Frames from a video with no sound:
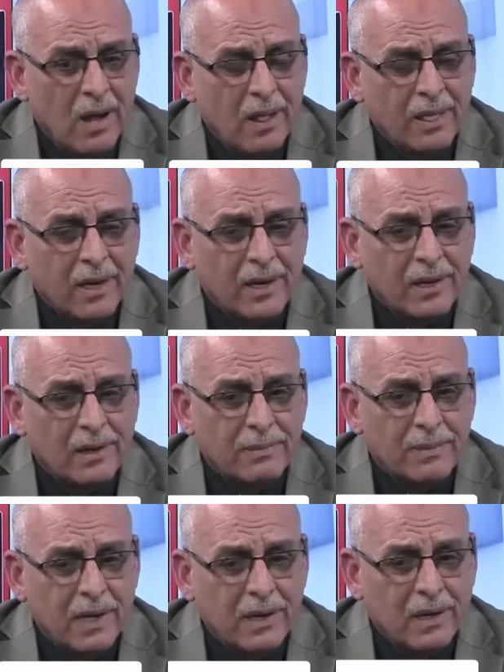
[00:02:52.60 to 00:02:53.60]
ذكرت
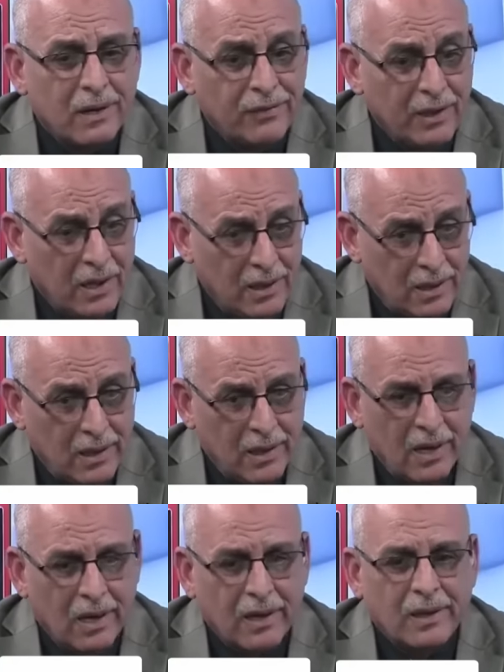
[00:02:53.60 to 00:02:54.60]
بأن في
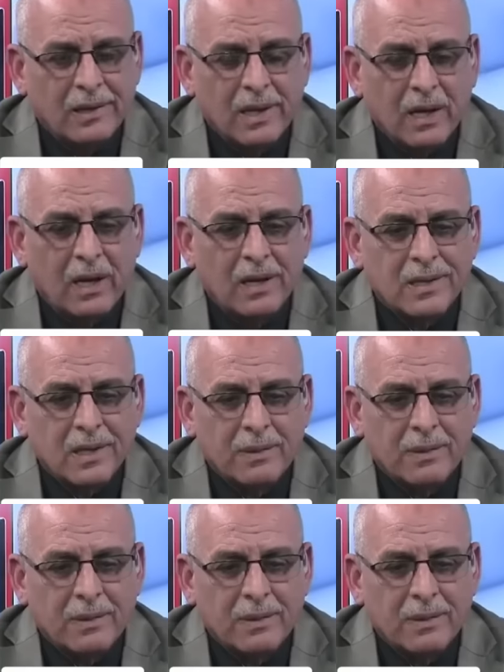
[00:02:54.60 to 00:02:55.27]
أحد لقاءاتها